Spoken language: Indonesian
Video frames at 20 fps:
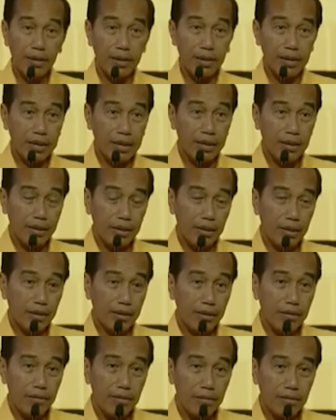Ini
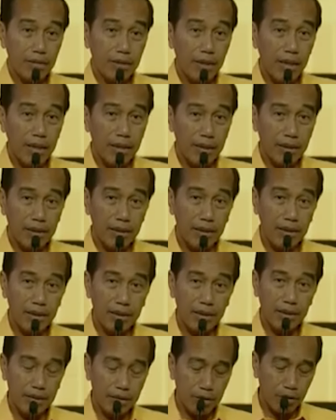
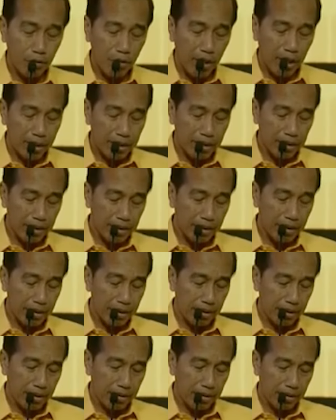sehari, dua hari
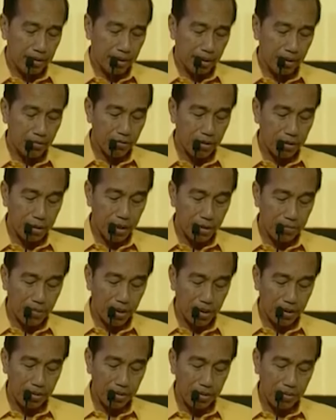ini kalau kita
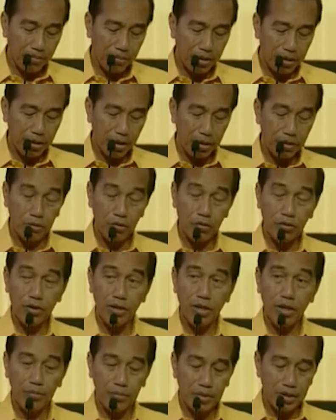melihat media
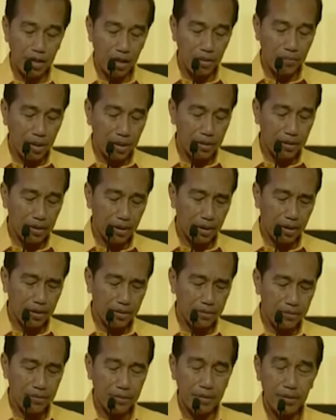sosial, media massa,
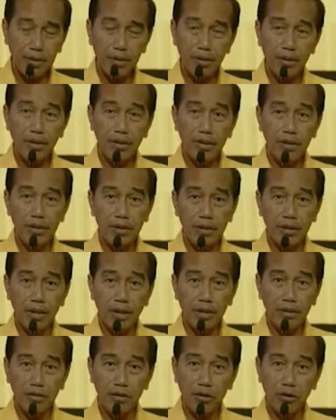ini
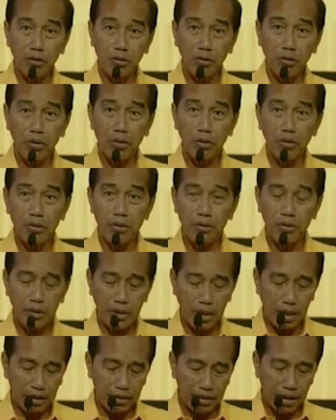sedang riuh,
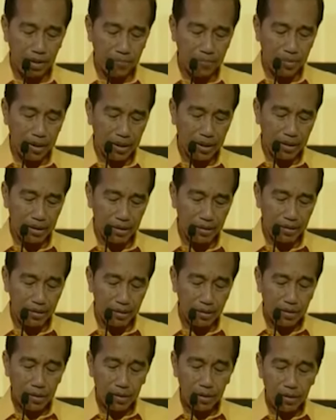sedang ramai
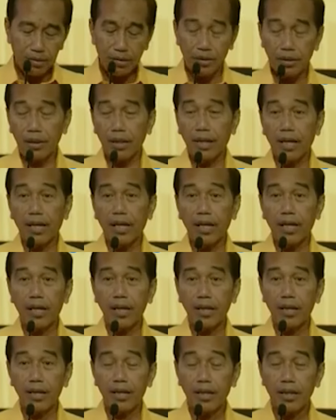setelah
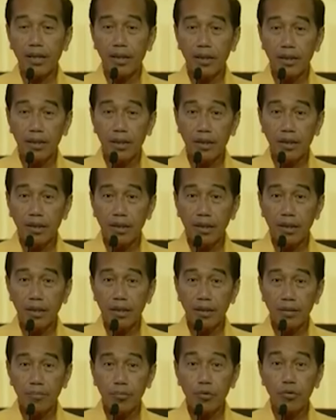
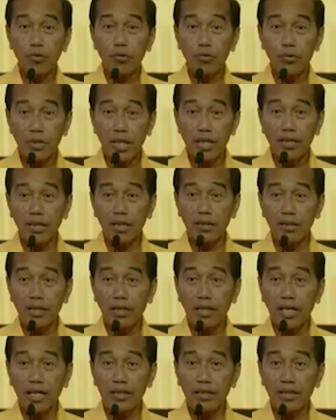putusan yang
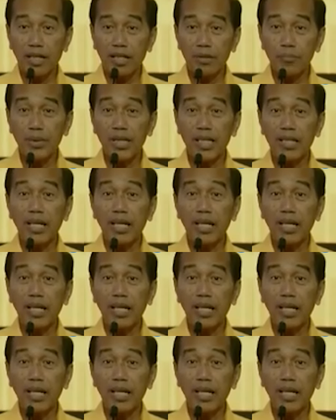terkait dengan